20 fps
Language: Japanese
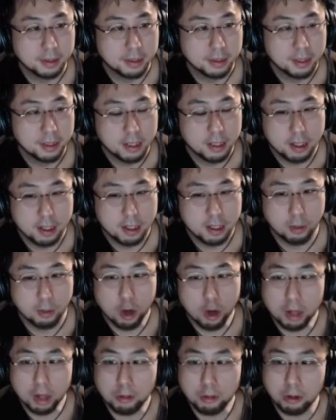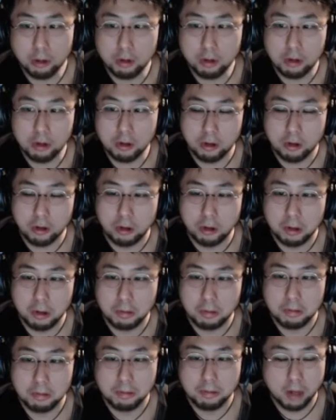でも俺がブロックすると、
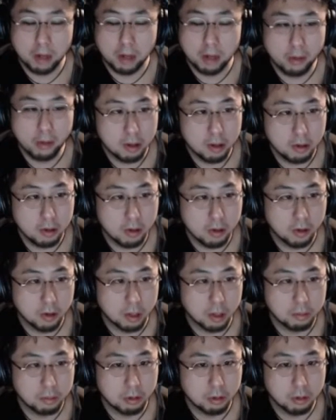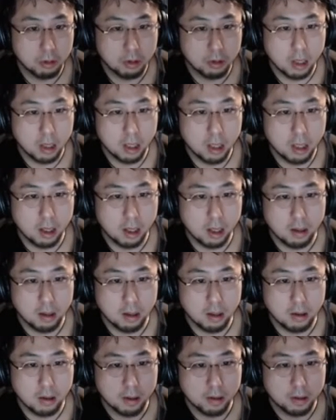周りの人がブロックできないんだけどな。
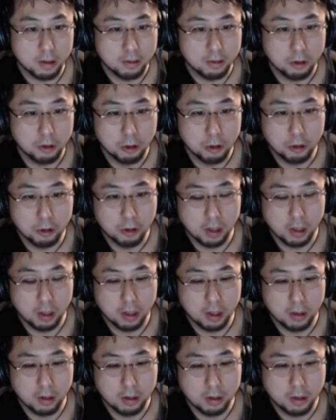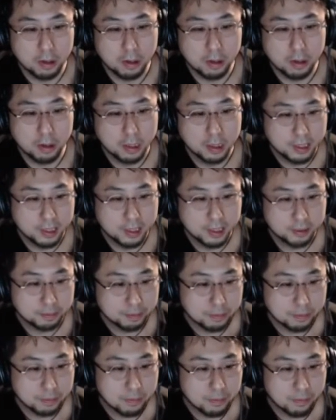どういうことなんだろ
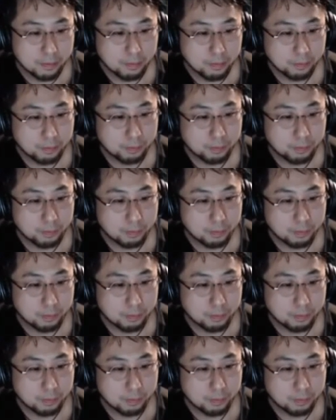う。うん。